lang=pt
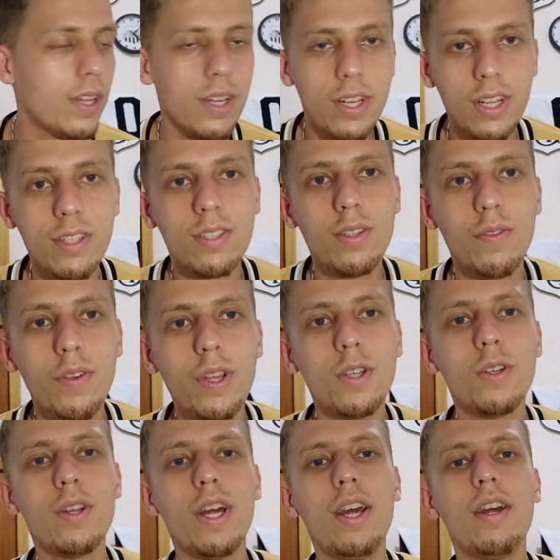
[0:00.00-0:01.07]
desse
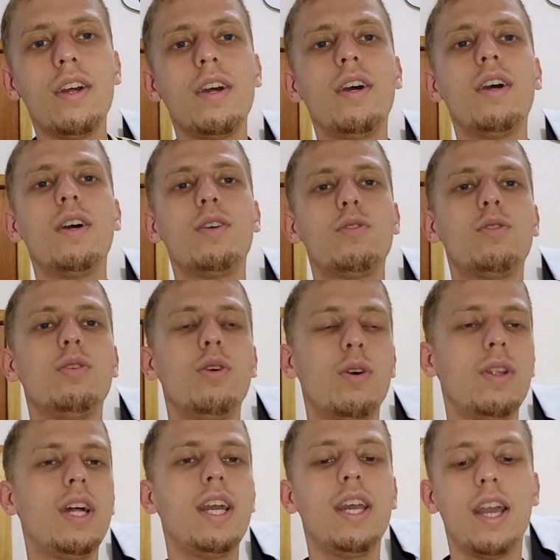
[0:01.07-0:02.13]
vídeo, né? O
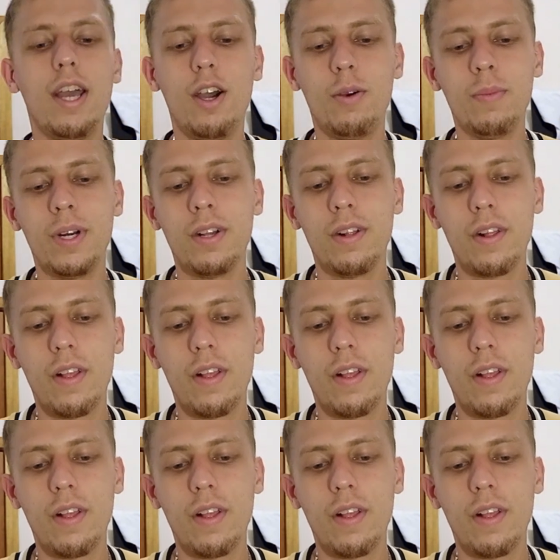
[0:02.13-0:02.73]
senhor Daí Helma.